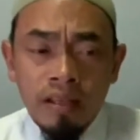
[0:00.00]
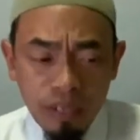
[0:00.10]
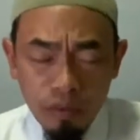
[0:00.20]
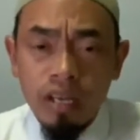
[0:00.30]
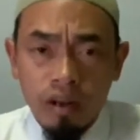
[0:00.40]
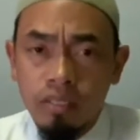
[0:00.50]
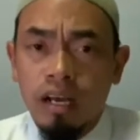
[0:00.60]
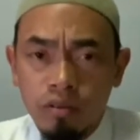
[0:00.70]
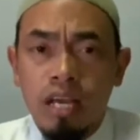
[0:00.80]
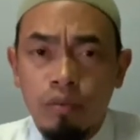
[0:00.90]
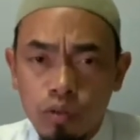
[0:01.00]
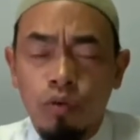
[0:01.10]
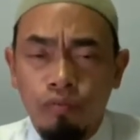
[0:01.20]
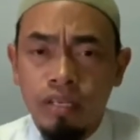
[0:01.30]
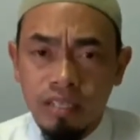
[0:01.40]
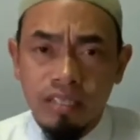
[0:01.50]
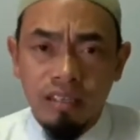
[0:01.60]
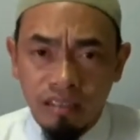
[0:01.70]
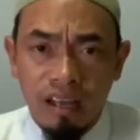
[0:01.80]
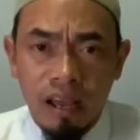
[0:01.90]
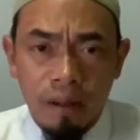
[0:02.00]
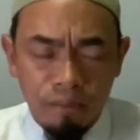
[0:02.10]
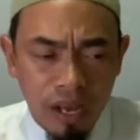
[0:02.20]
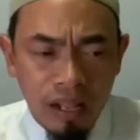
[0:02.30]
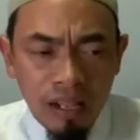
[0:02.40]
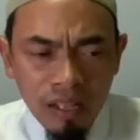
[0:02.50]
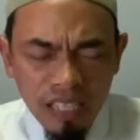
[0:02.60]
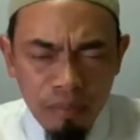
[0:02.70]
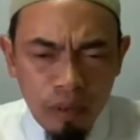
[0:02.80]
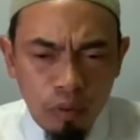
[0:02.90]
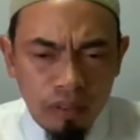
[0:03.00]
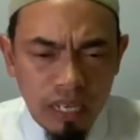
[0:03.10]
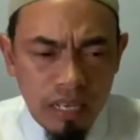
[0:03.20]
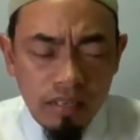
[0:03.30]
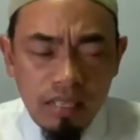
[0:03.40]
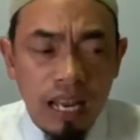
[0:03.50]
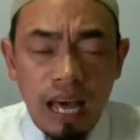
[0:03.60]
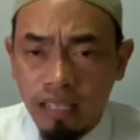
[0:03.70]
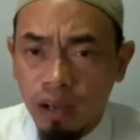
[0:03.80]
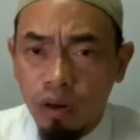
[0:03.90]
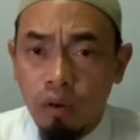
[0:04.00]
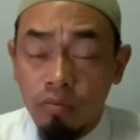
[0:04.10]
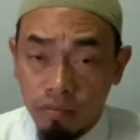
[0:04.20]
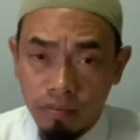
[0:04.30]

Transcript: แต่วันนี้เราจะเข้าใจว่าซูฟีจริง ๆ คืออะไรนะ ท่านเป็นคนที่สละทางโลก